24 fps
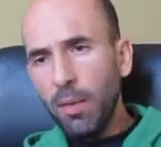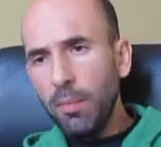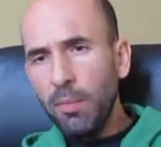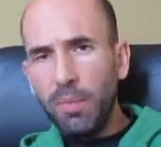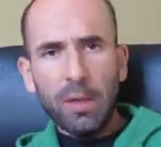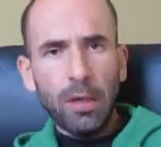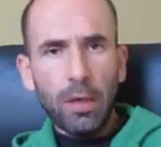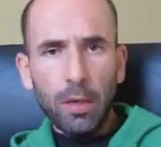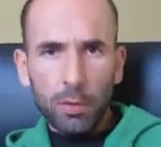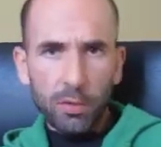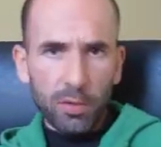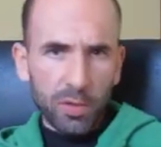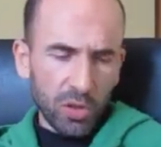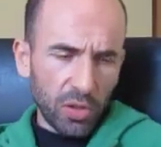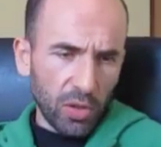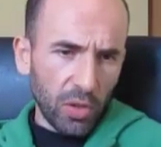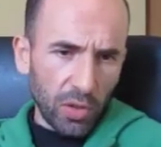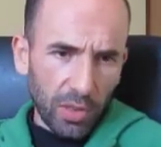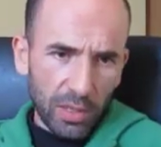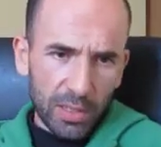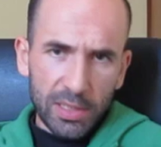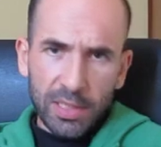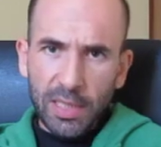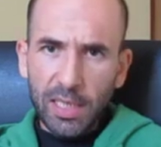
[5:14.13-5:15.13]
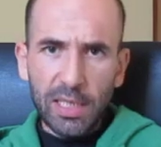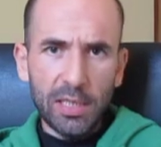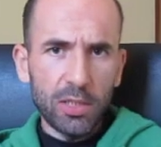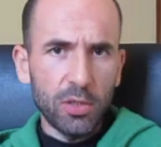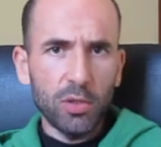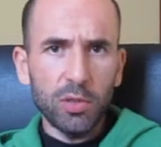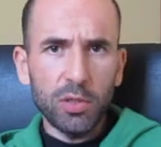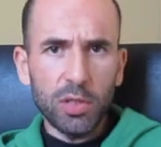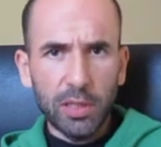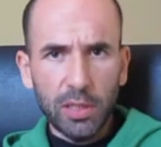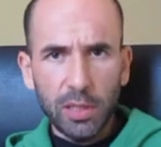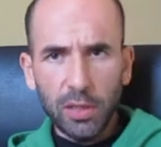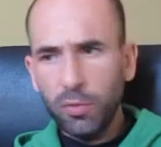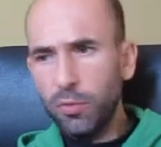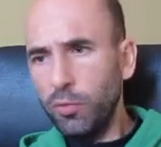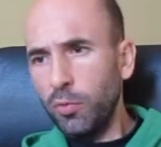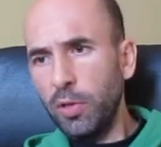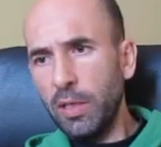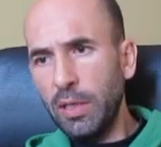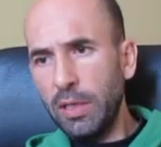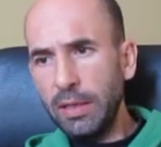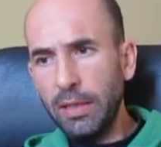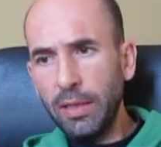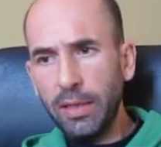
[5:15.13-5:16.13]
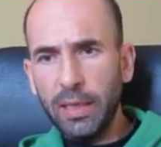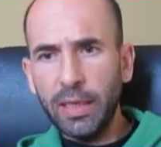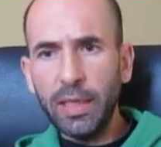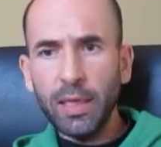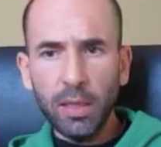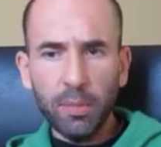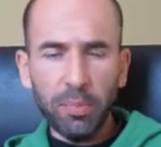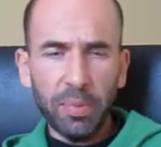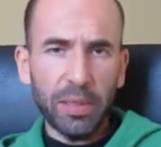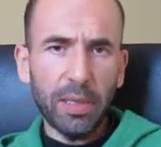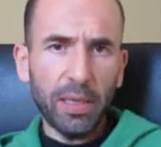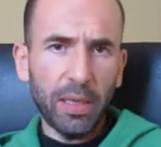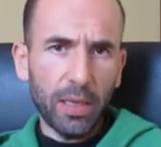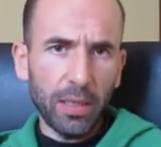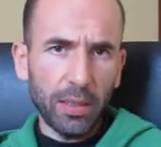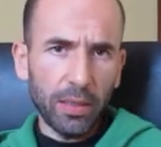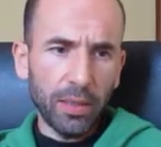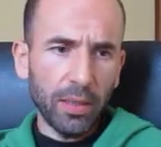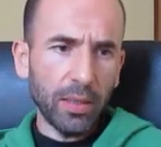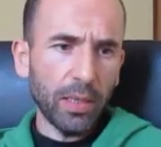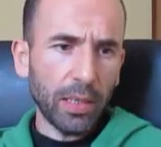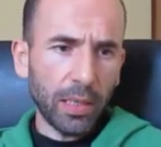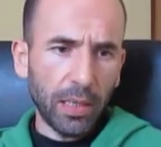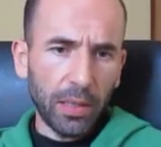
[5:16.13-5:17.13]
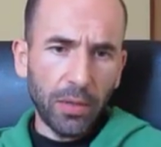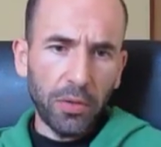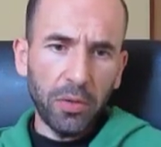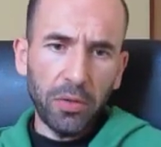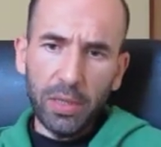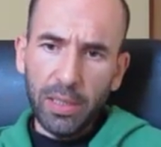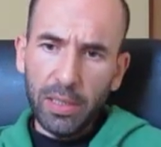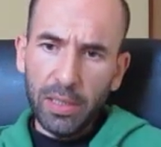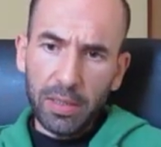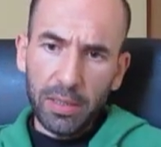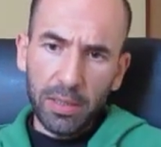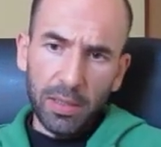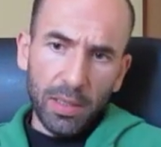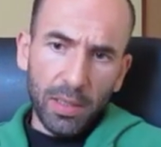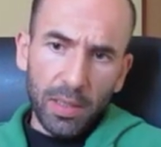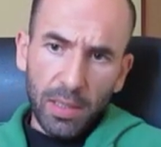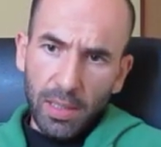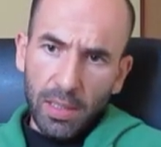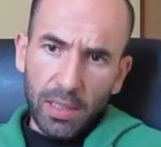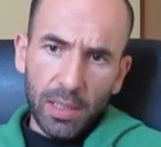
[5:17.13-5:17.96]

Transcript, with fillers: pero la cuestión es que eso se te cura, te deja de picar, te deja de doler